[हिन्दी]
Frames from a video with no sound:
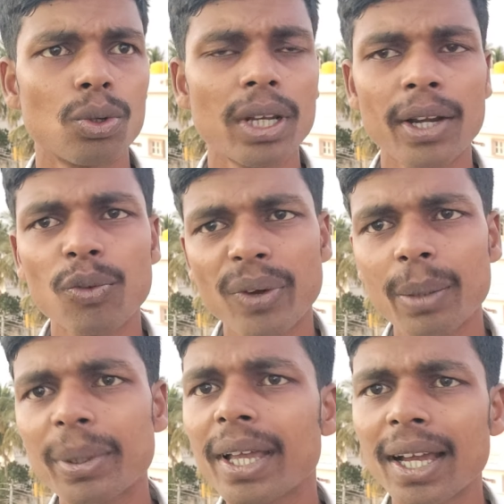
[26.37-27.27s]
दो लाइन
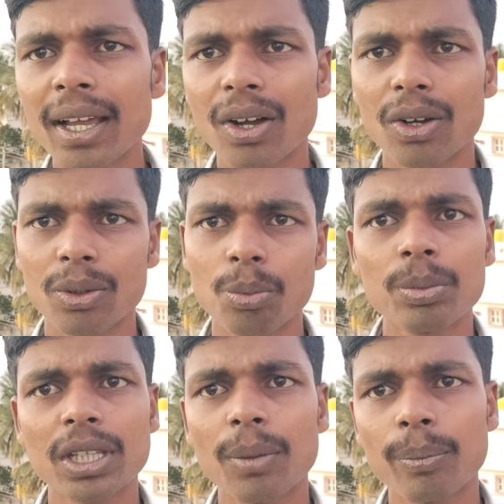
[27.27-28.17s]
ऊपर भी है और
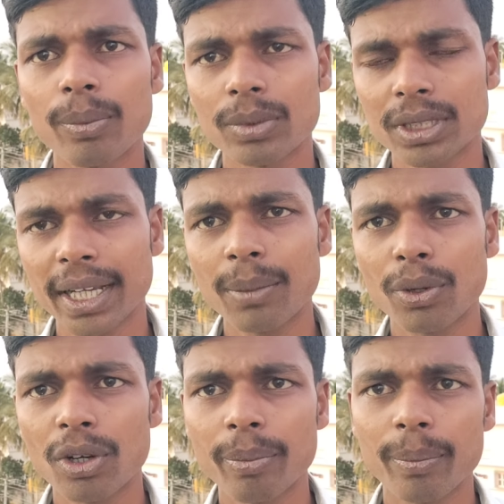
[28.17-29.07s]
मतलब सेकेंड
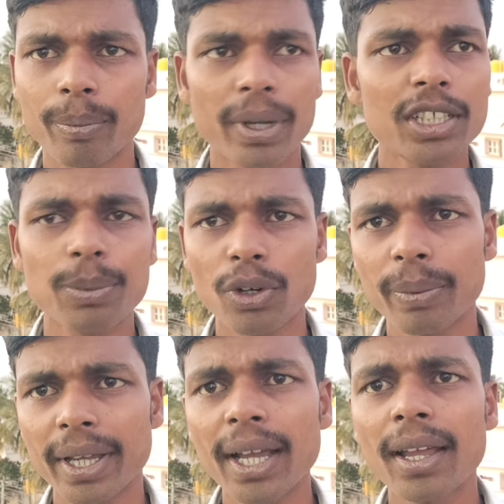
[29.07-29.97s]
फ्लोर पे फर्स्ट फ्लोर
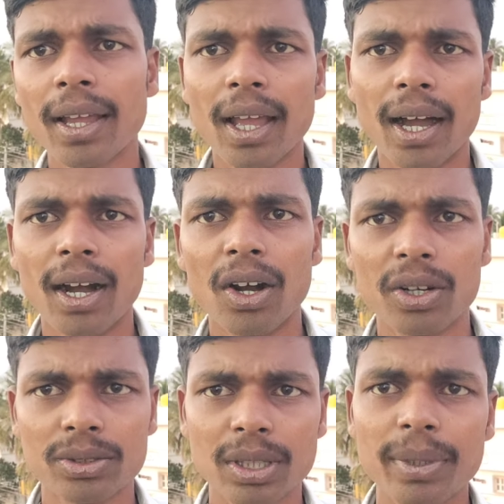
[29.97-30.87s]
पे है
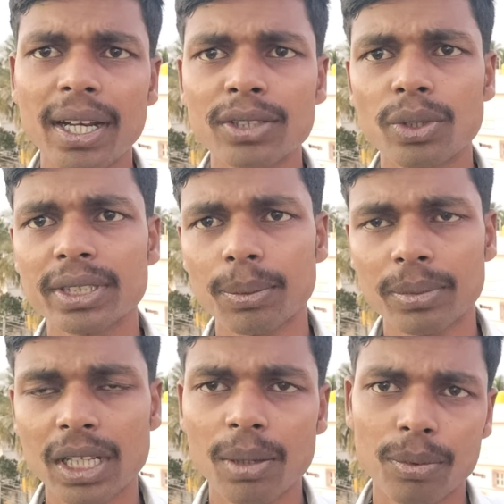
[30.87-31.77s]
और सभी लाइन जो है सब
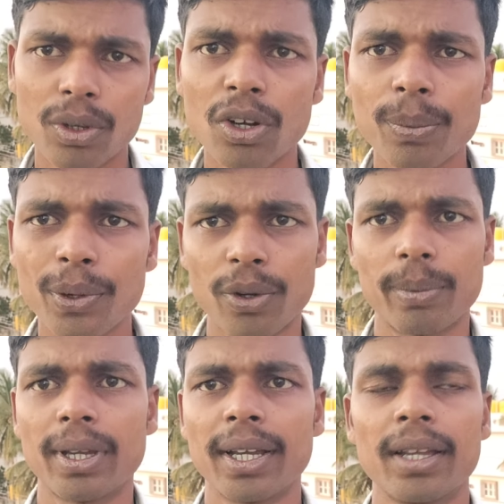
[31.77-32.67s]
मतलब ग्राउंड फ्लोर
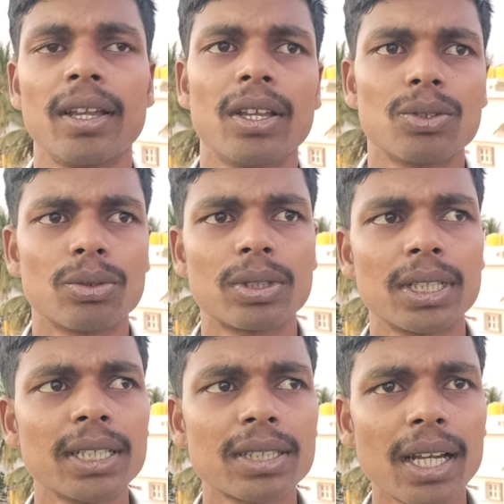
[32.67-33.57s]
पे है तो
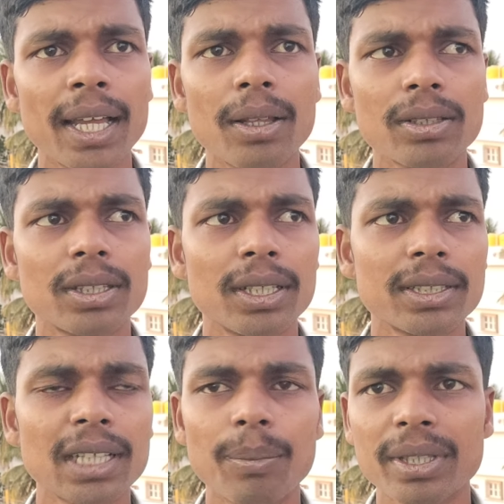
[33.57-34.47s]
तीस लाइन
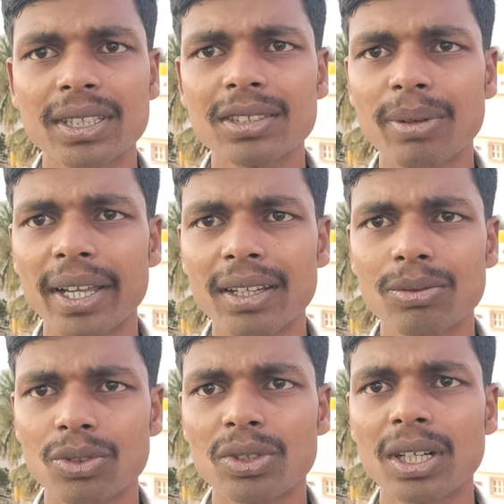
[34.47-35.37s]
तीस या बत्तीस भाई
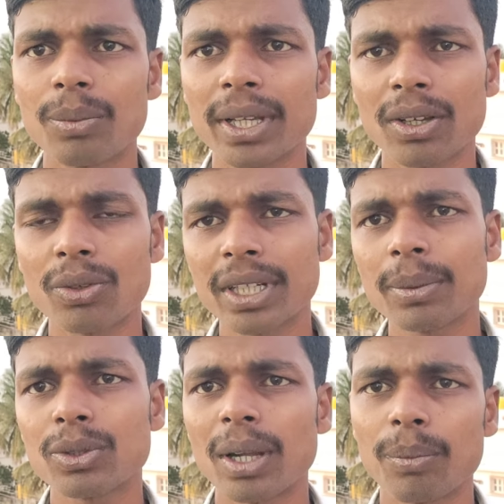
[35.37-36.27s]
टोटल मैं
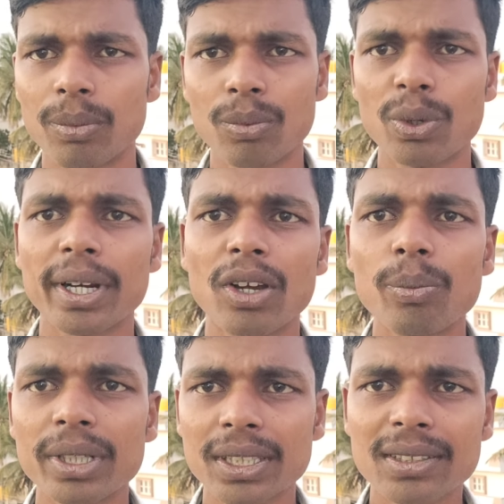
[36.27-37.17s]
काउंटिंग में थोड़ा भूल रहा
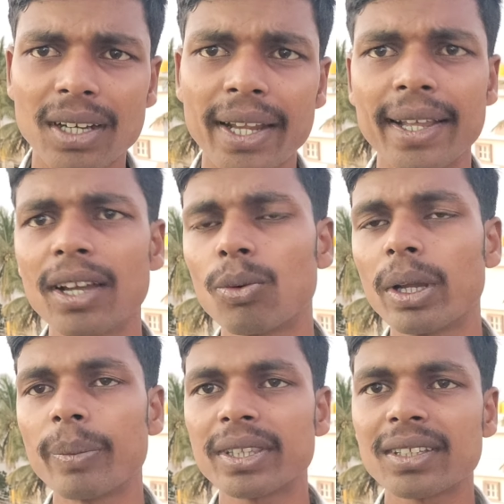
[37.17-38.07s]
हूँ बत्तीस लाइन है
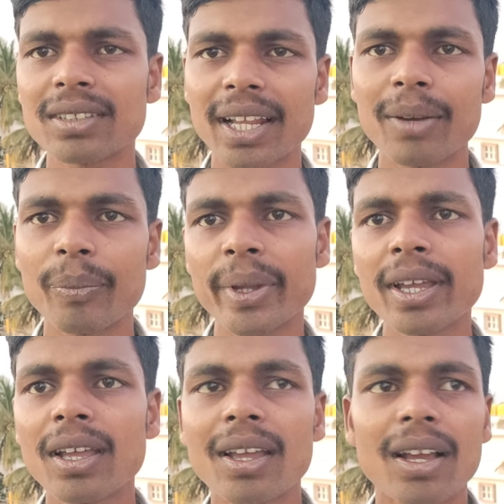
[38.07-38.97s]
वहीं बत्तीस लाइन पे